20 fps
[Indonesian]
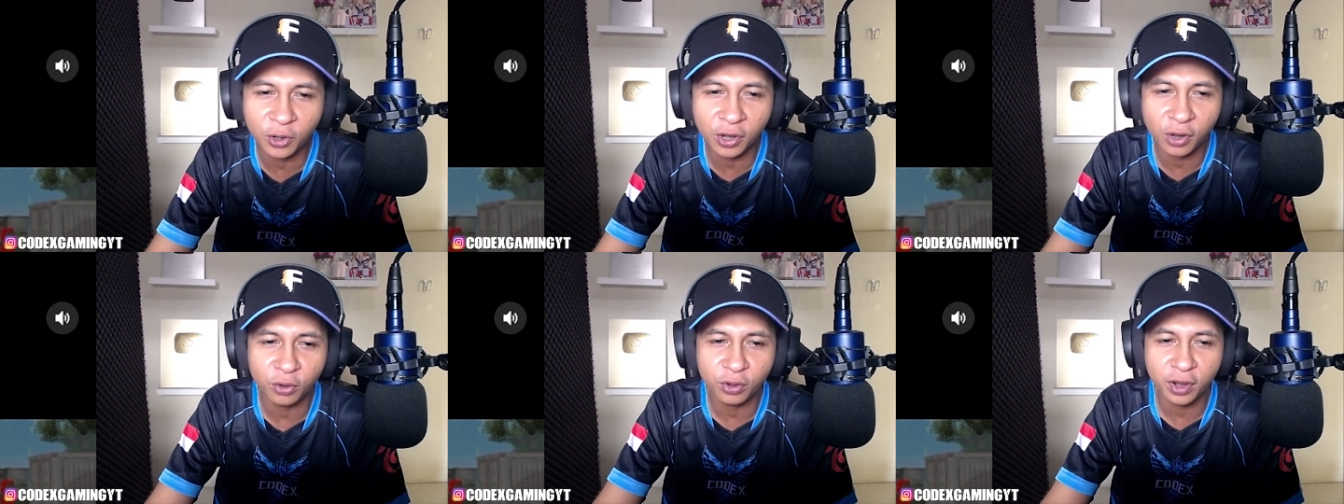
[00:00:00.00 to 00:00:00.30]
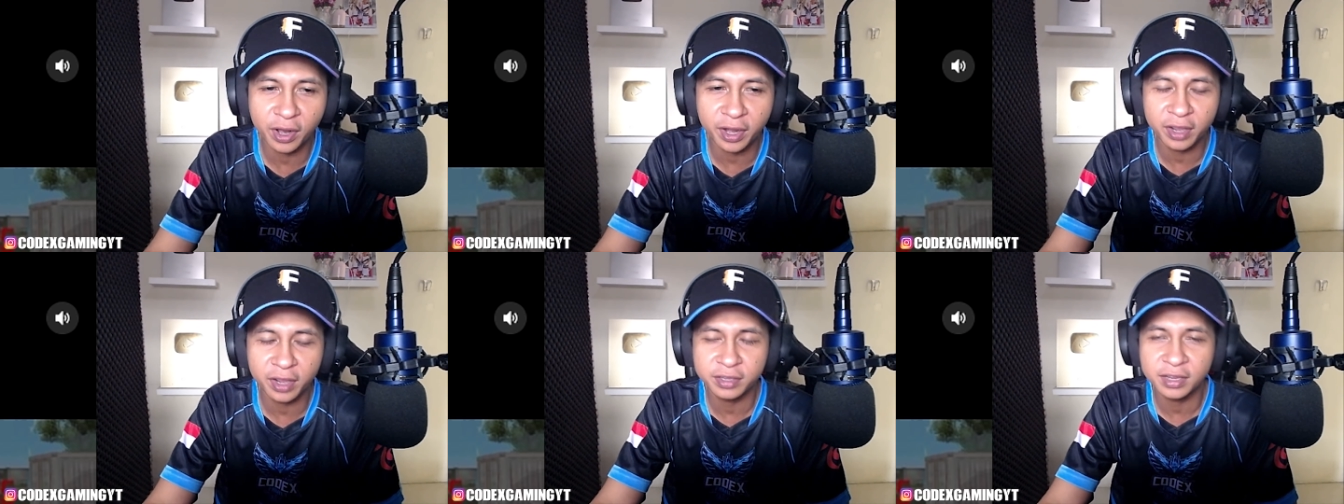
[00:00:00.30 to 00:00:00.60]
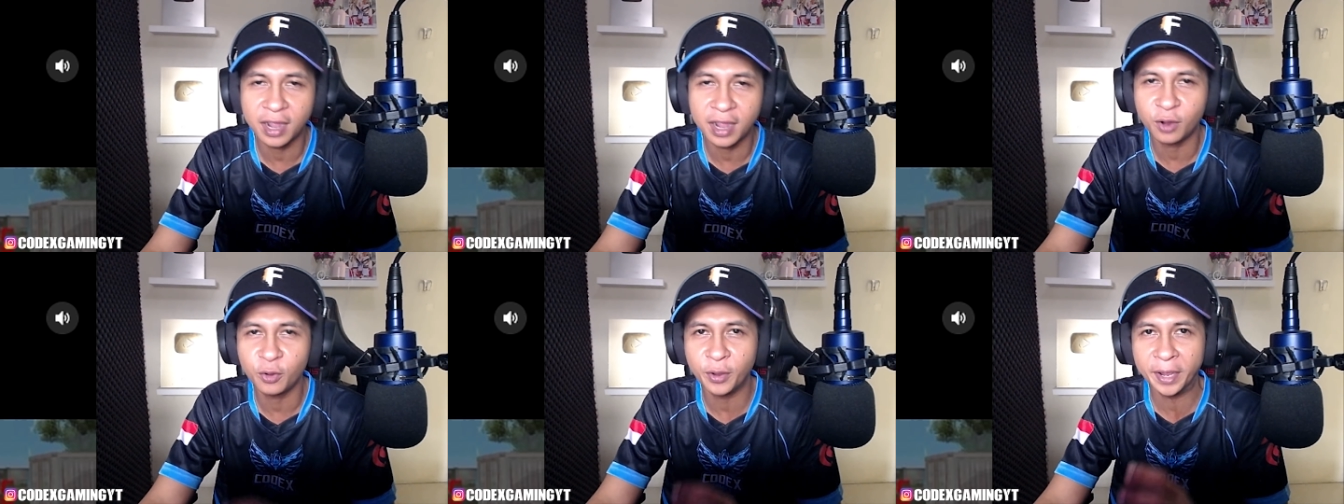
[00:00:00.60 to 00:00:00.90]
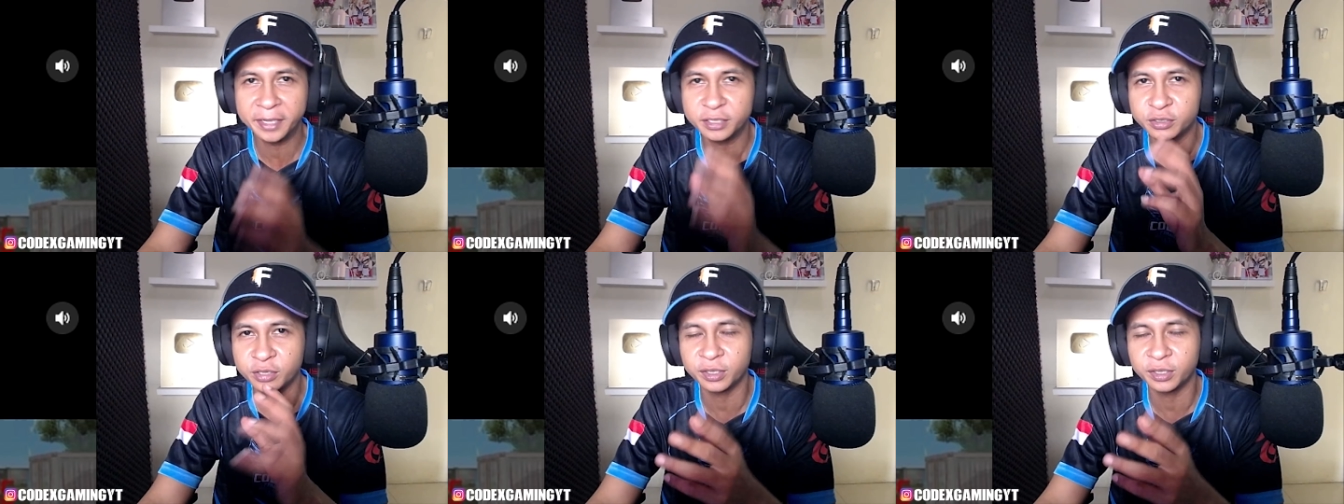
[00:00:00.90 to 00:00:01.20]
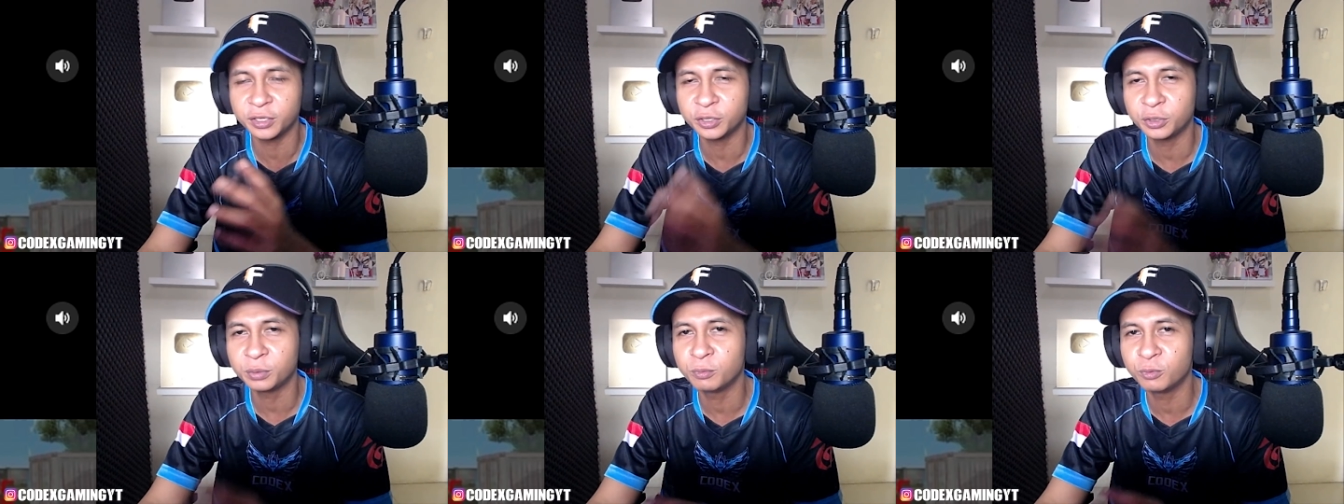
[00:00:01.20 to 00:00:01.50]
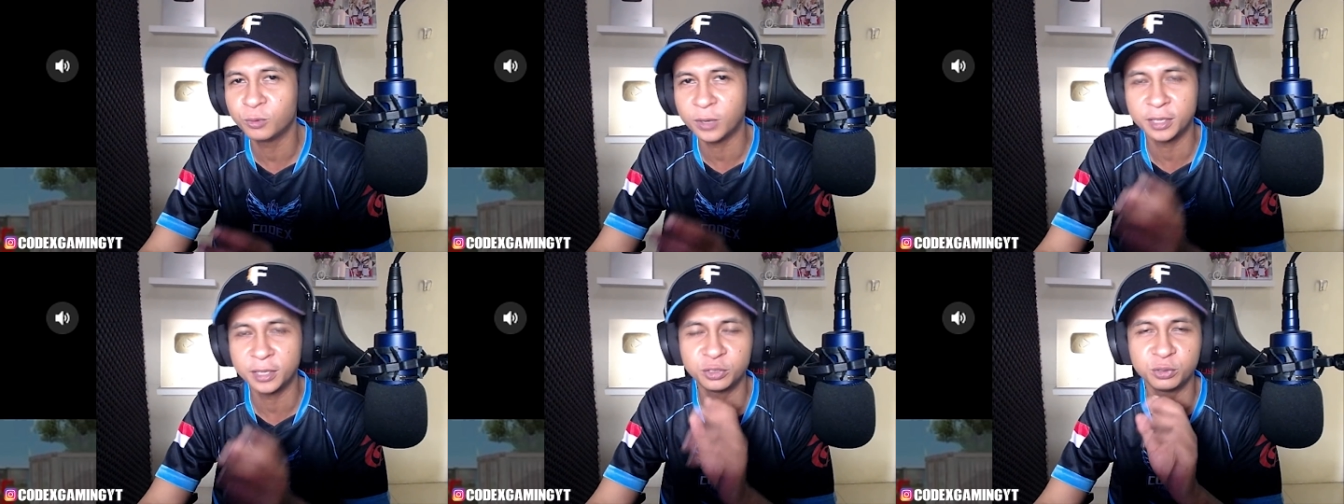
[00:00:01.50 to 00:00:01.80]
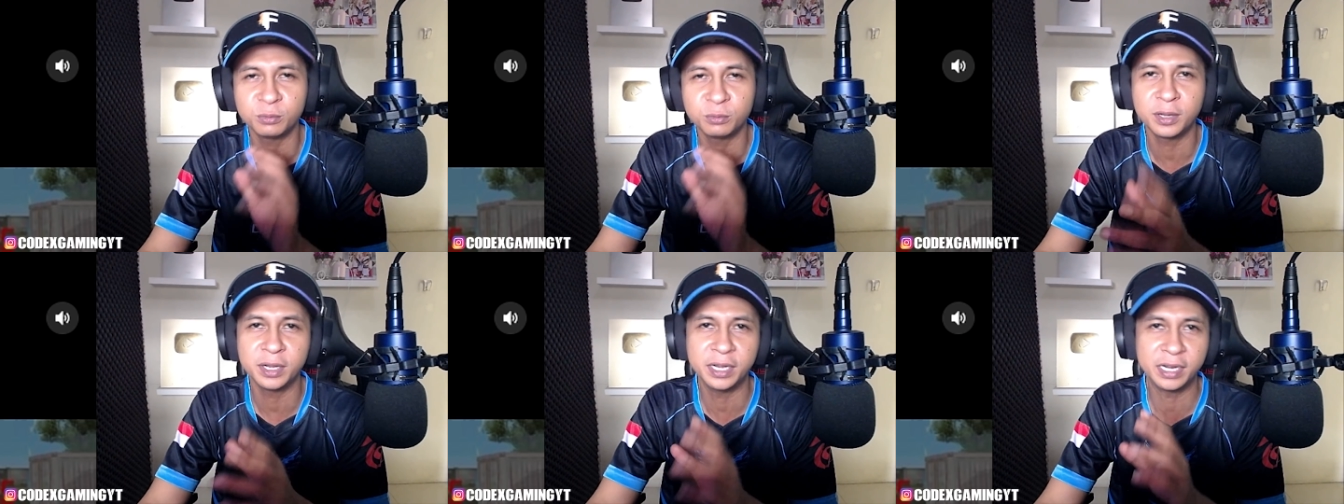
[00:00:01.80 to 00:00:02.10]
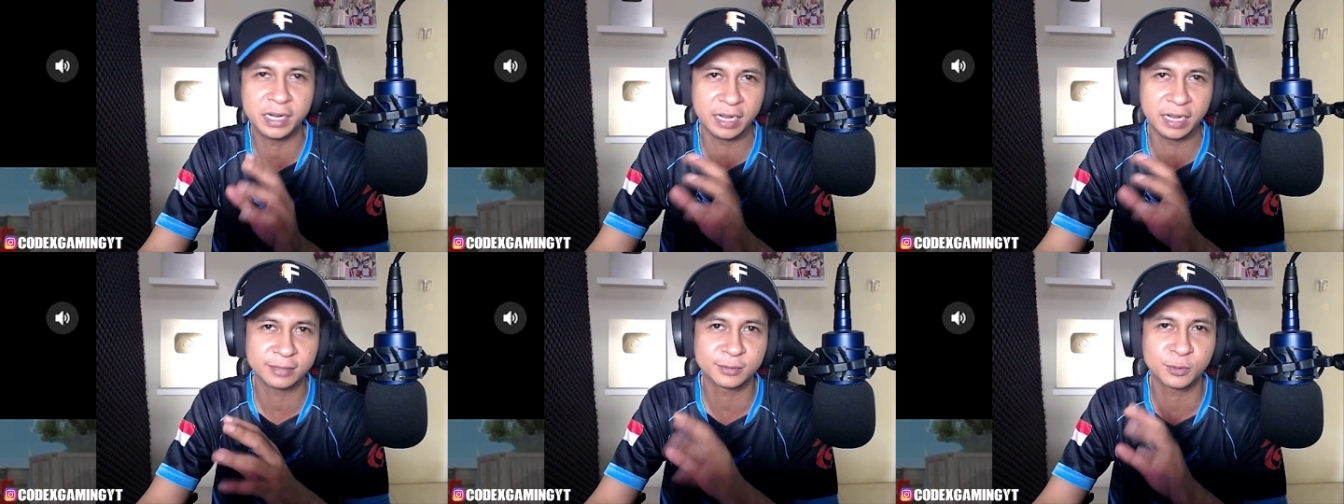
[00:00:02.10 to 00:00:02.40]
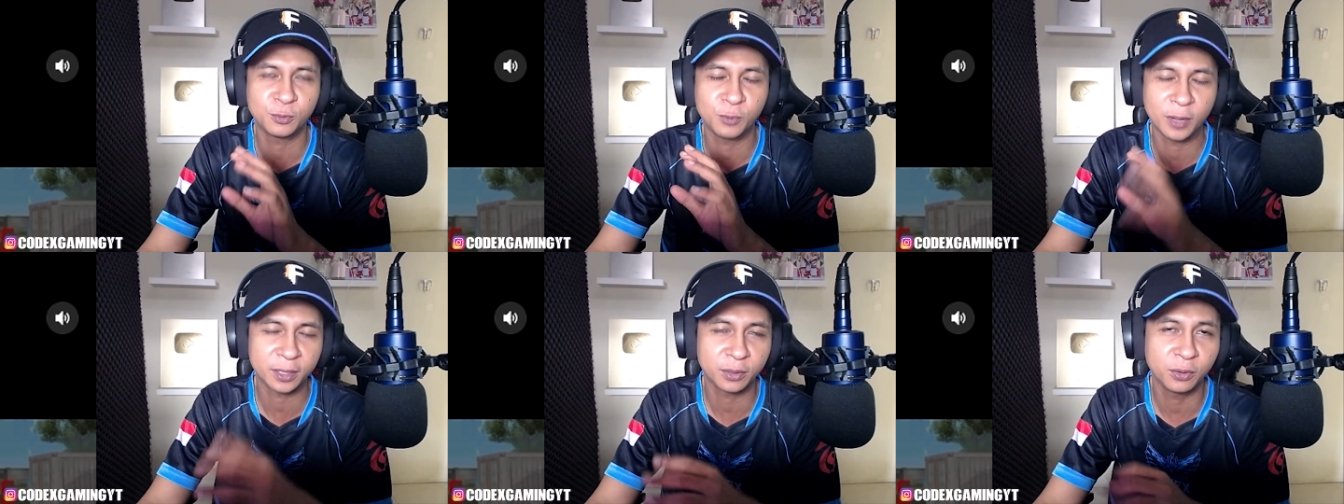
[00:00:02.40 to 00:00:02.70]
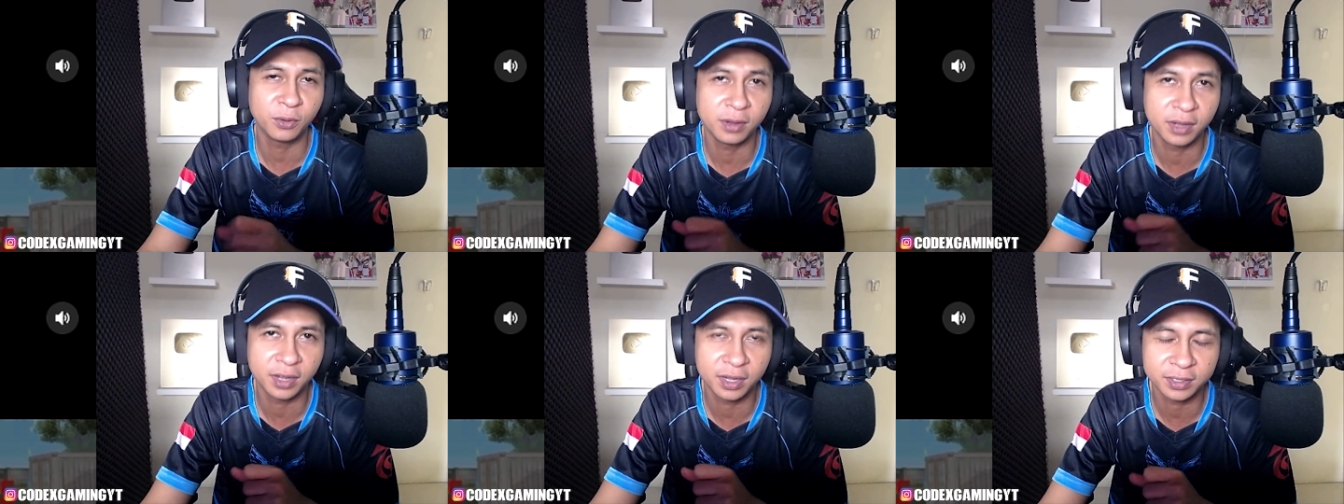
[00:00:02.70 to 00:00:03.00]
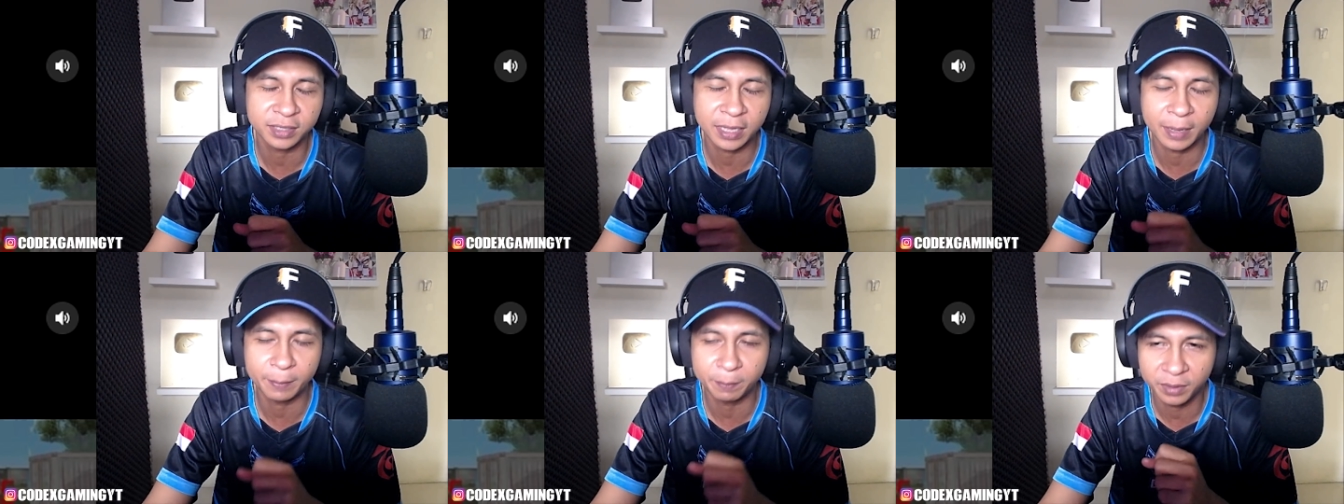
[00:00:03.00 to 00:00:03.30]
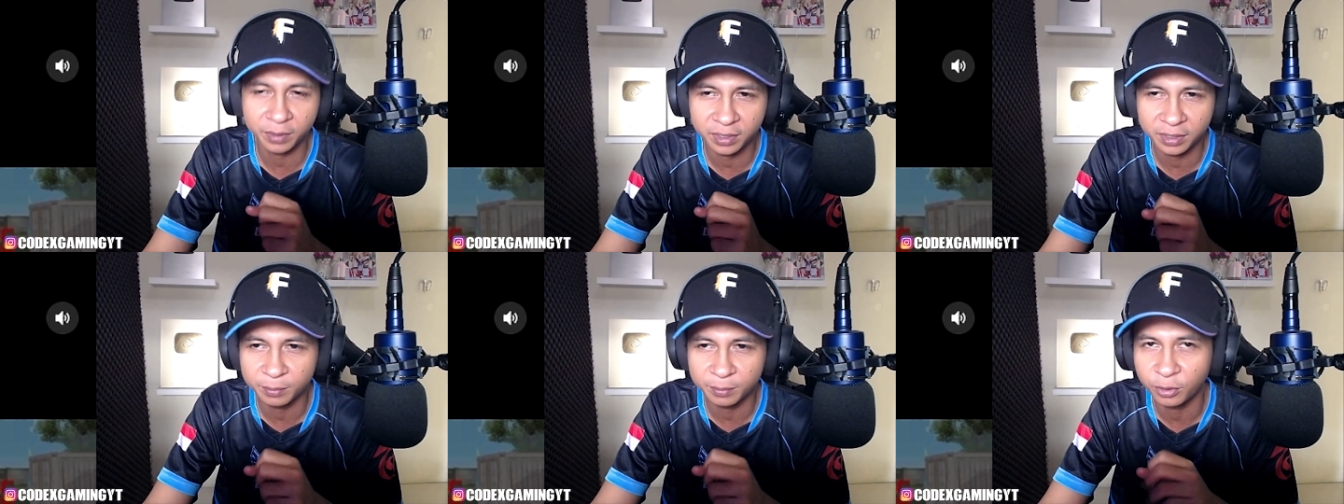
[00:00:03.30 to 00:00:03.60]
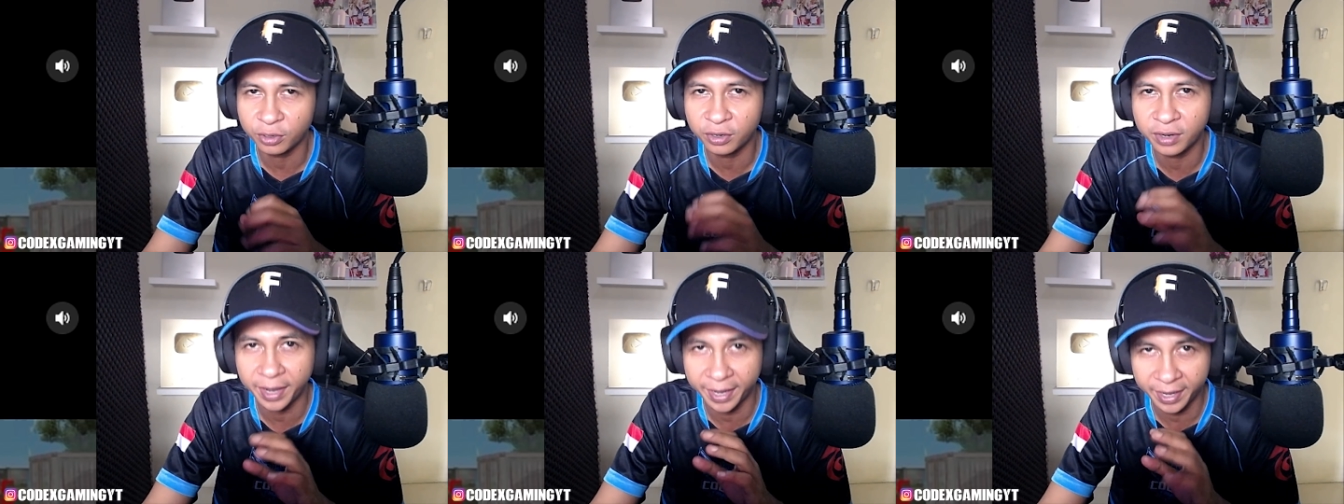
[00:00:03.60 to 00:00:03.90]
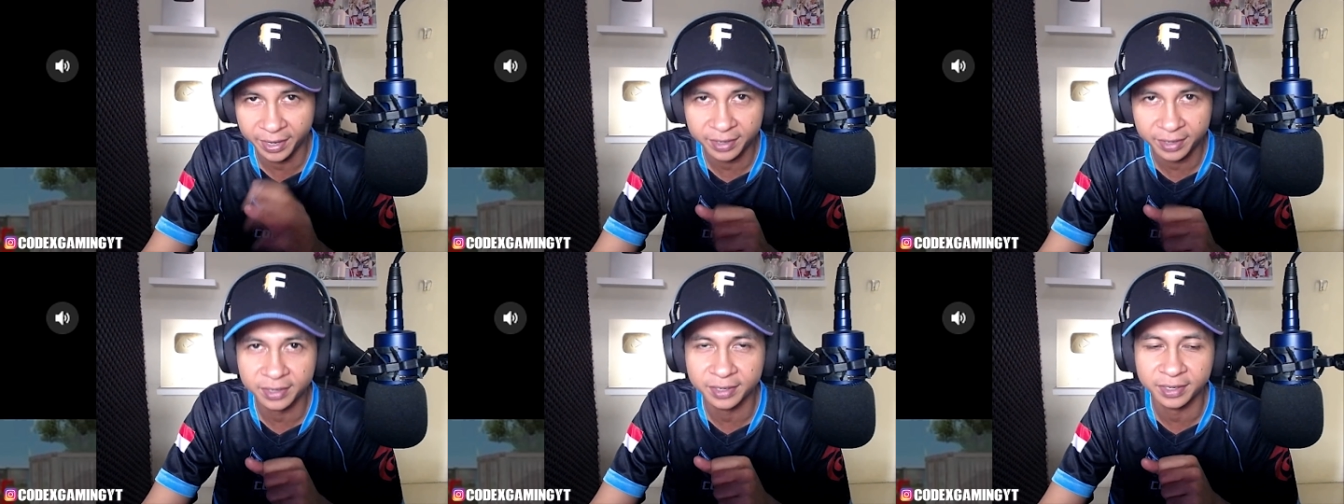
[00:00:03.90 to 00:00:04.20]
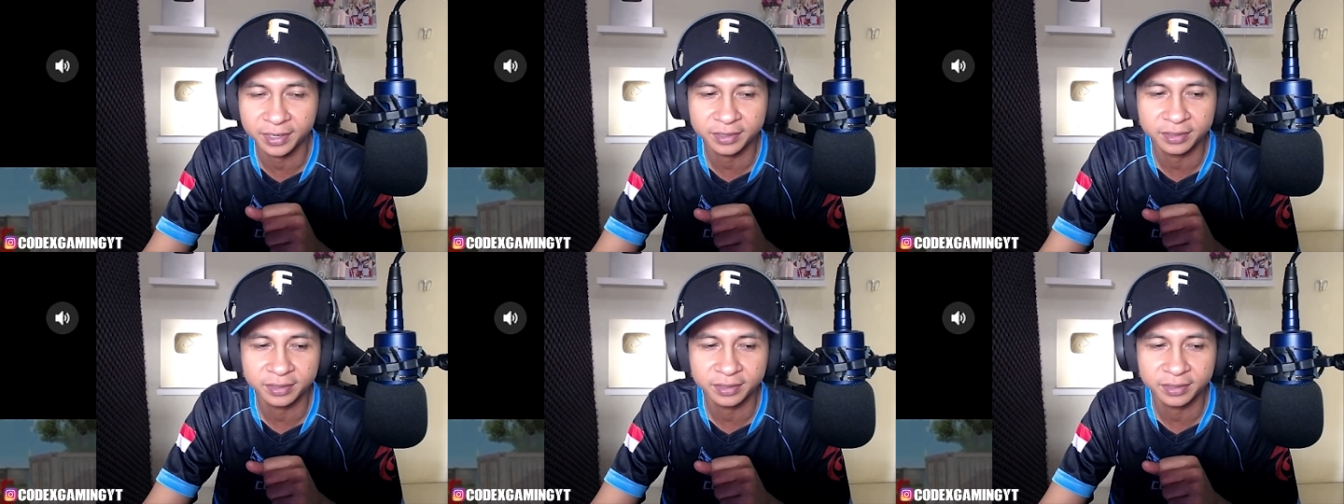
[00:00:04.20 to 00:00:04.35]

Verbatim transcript: orang-orang yang jago headshot itu bukan cuma di kelas kuat doang tapi di mode ranked